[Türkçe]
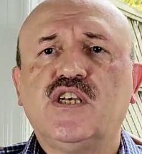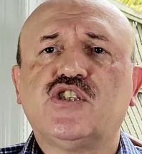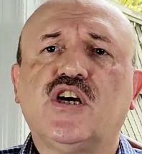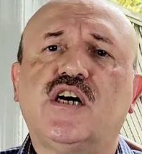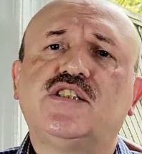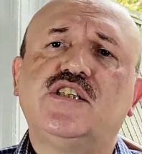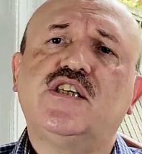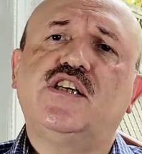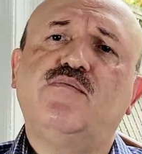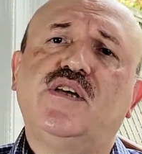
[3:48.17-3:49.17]

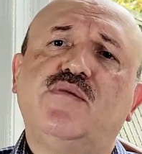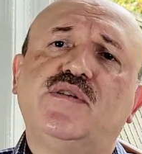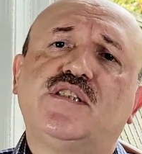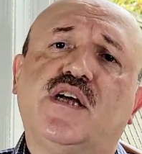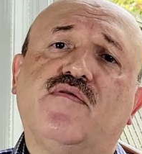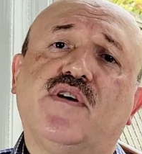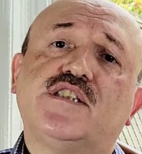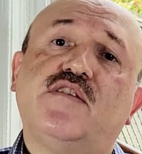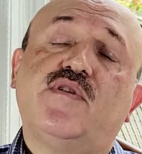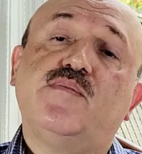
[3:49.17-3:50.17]
şahsi kimliğimizle
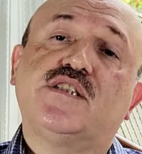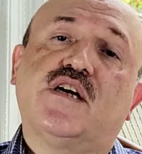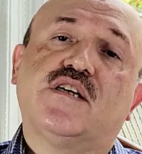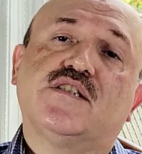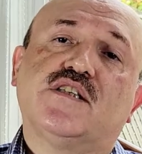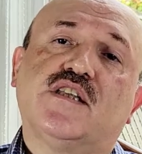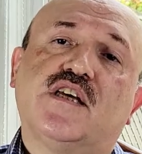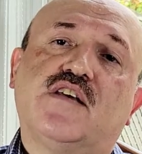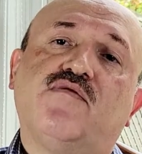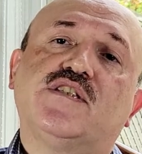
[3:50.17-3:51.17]
vazifemiz
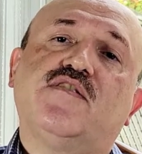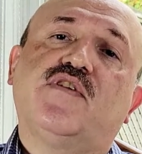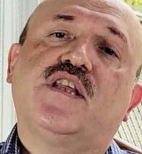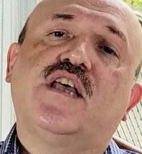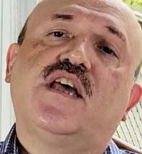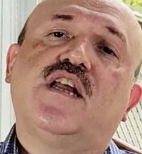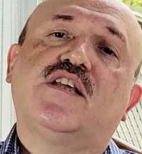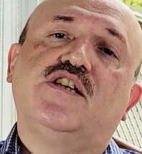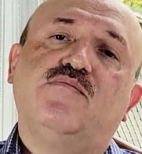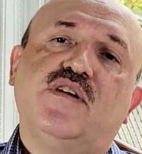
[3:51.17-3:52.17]
arasındaki vazifeden
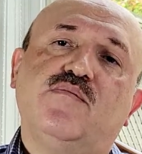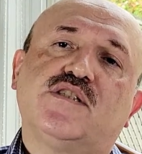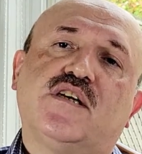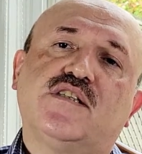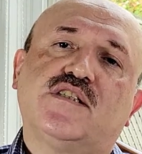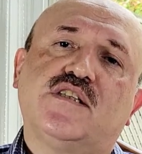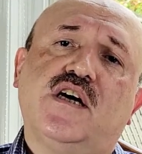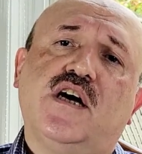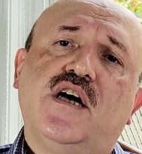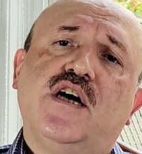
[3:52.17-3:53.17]
gelen kimliğimiz
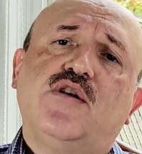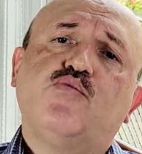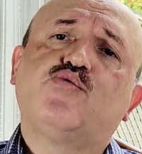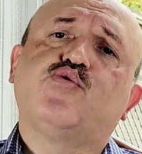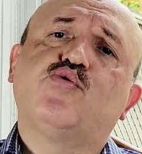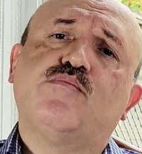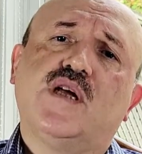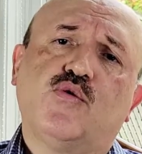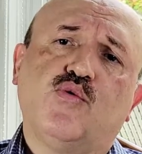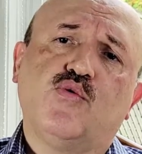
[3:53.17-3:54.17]
arasında
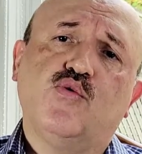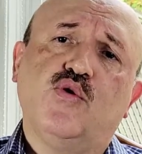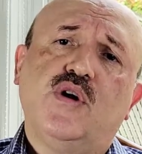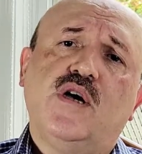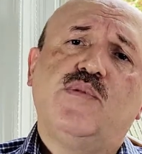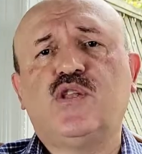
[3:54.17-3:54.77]
uçurumlar oluyor.